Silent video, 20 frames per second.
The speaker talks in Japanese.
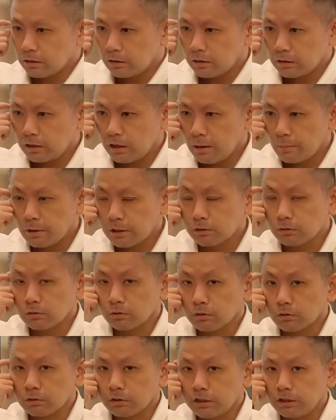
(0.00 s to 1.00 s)
でやっぱりそ
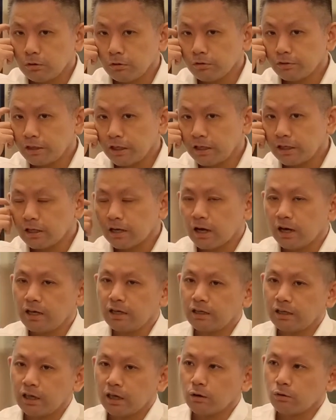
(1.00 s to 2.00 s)
の理論的な背
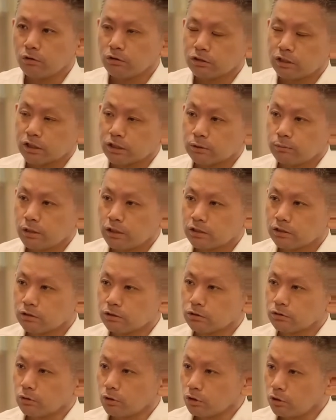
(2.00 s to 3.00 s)
景を説明す
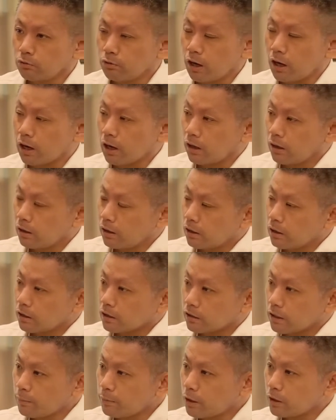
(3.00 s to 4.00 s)
るのには、
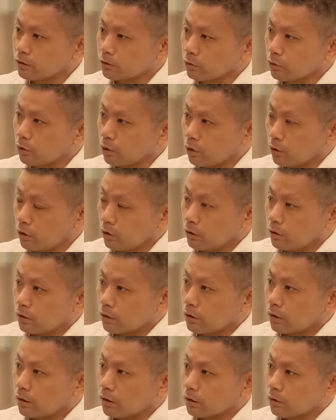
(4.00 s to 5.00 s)
やっぱりその
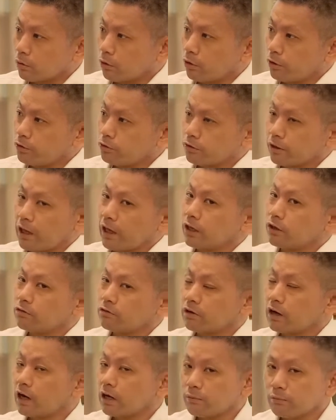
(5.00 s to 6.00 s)
こういう研
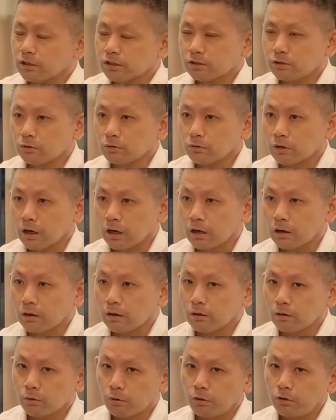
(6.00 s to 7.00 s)
究がありますよとか、
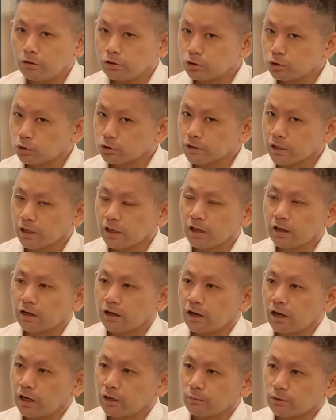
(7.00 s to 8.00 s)
こういう調査結果
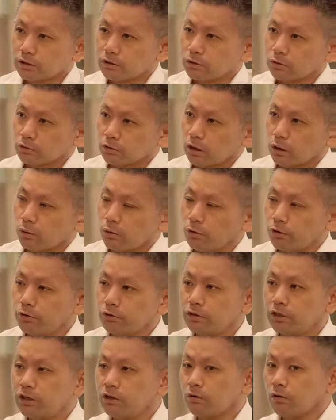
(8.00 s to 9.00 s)
がありますよとか、こうい
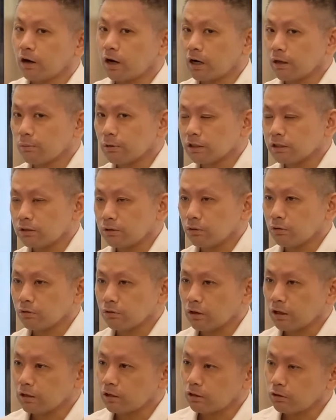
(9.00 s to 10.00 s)
う理論がありますよと
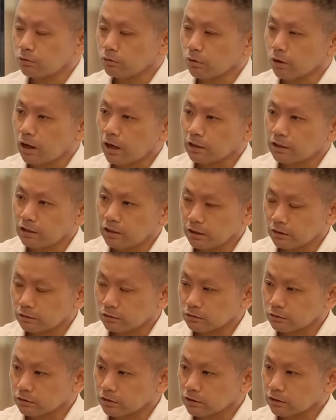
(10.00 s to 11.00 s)
かっていうのが出てく
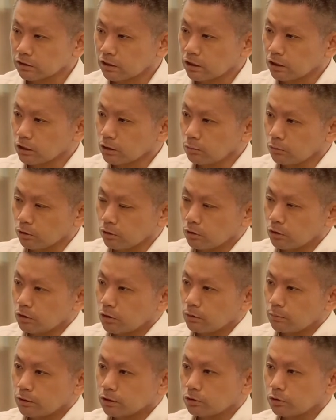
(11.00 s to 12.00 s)
るんですけれども、
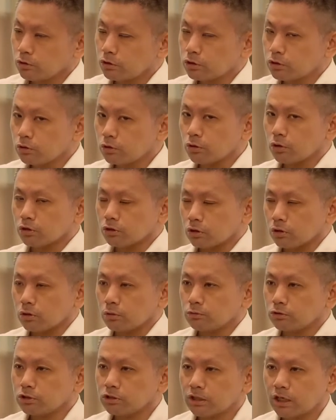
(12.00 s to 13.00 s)
まあ、そういうちょっとその
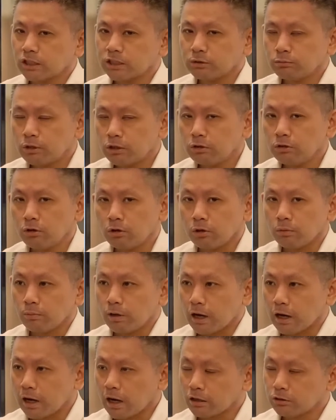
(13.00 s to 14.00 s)
難しめの、
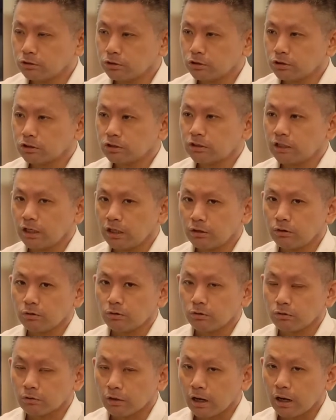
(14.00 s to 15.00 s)
まあ、学術的と
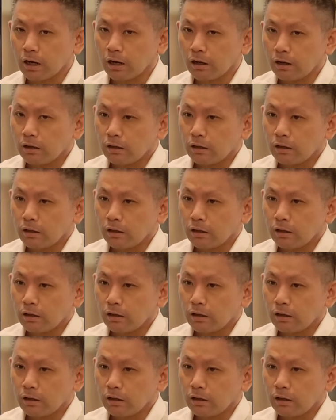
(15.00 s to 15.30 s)
いうか、